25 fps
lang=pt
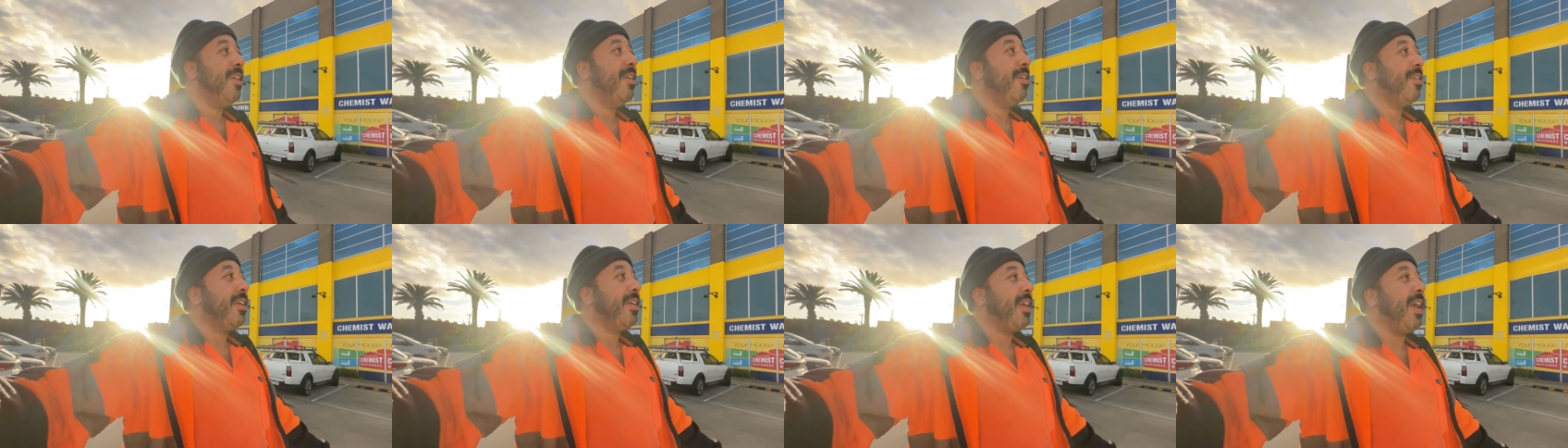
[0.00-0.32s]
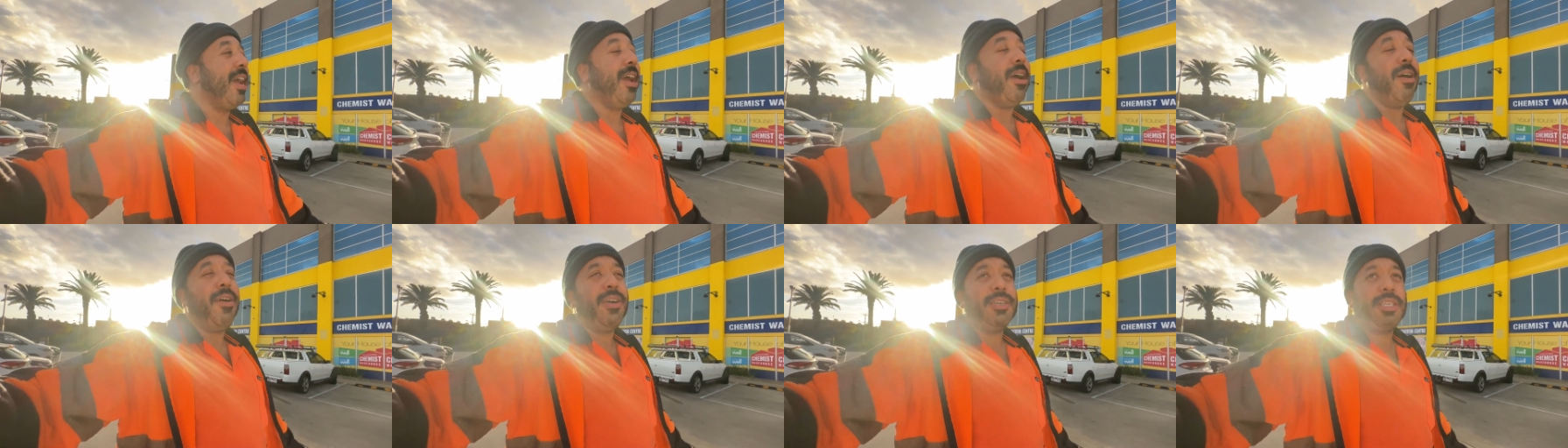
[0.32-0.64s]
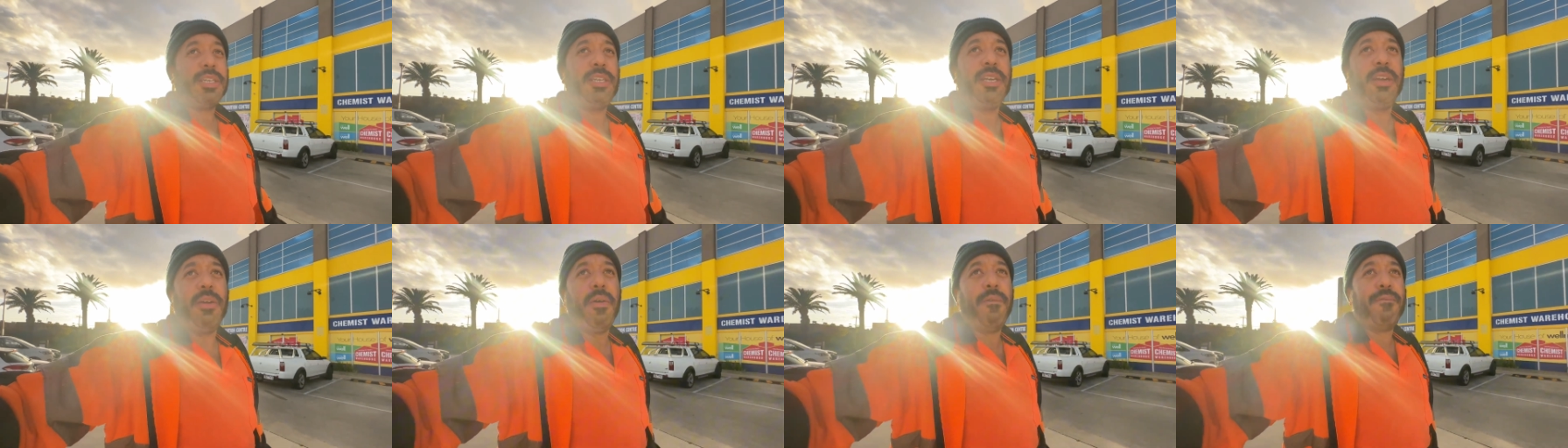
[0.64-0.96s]
Porque acho
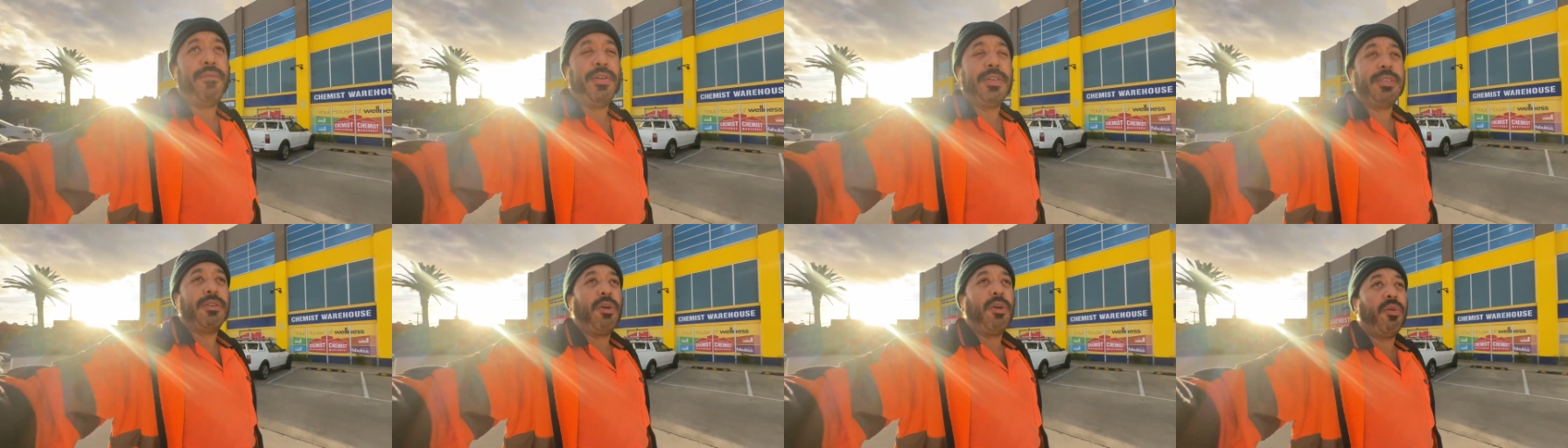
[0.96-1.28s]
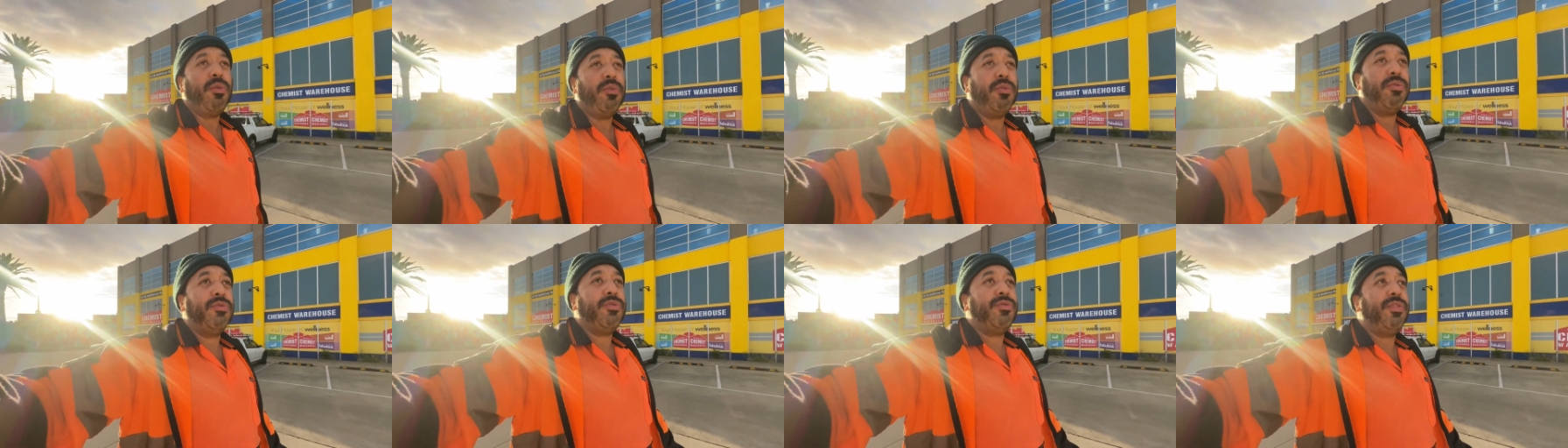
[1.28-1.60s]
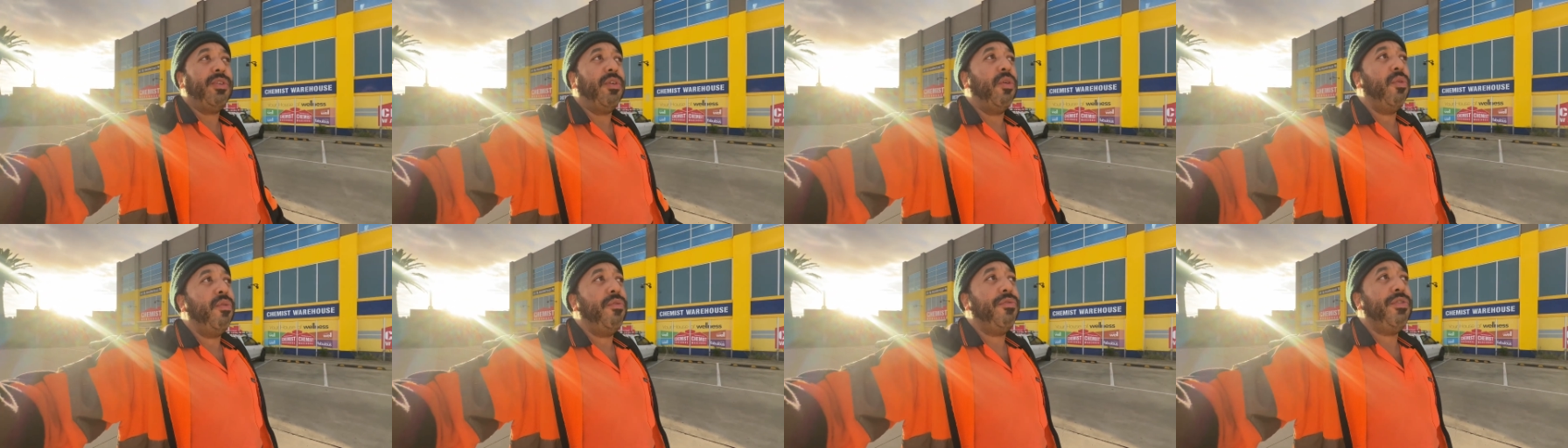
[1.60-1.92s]
que eu fiz alguns,
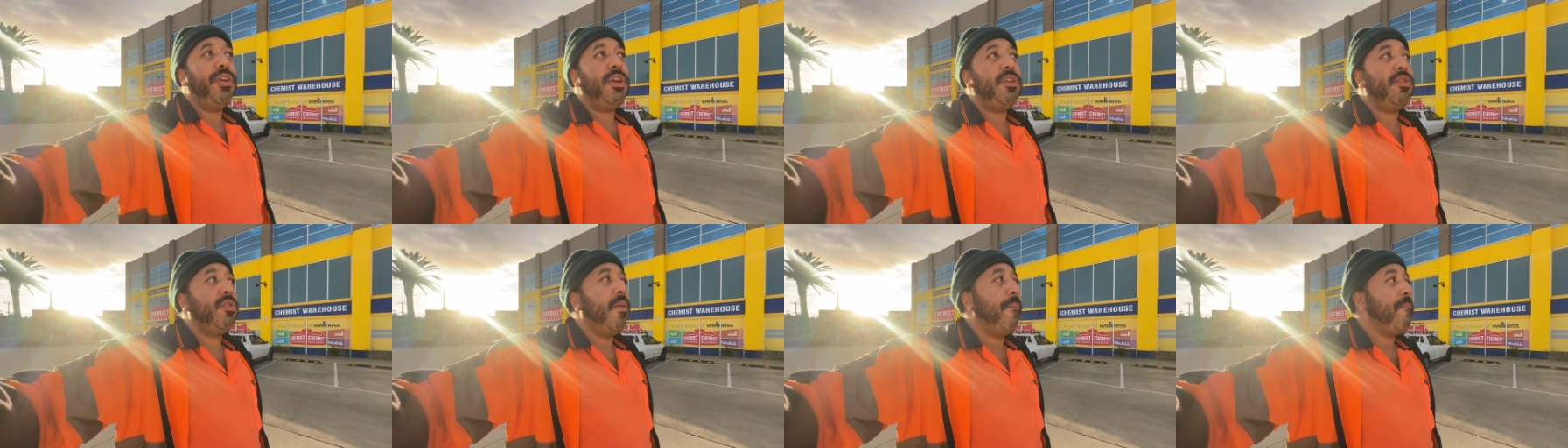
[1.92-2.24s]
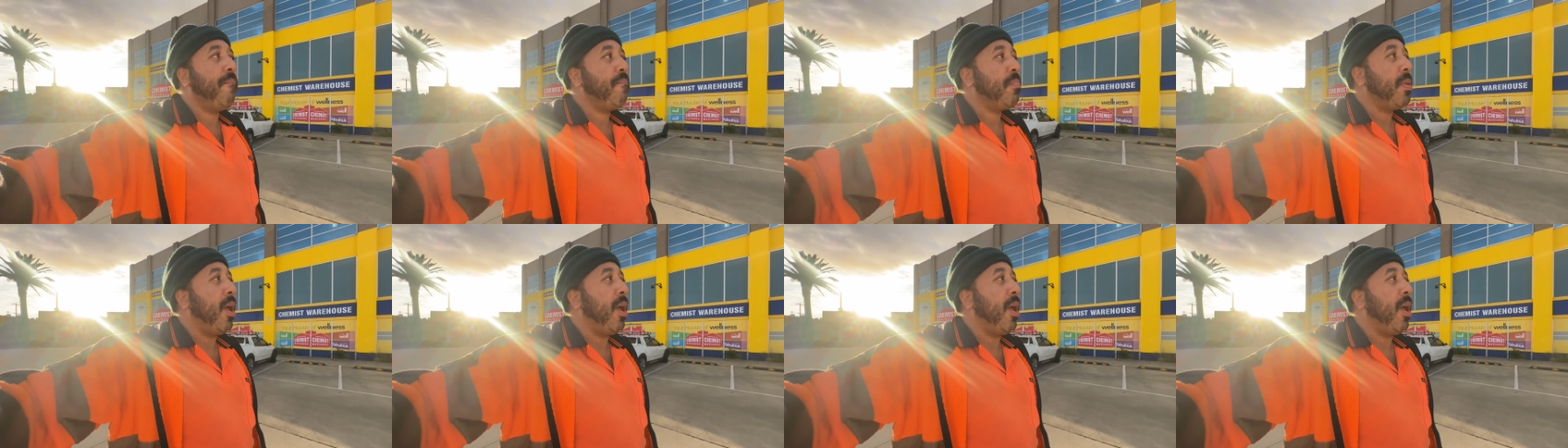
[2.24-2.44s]
um vídeo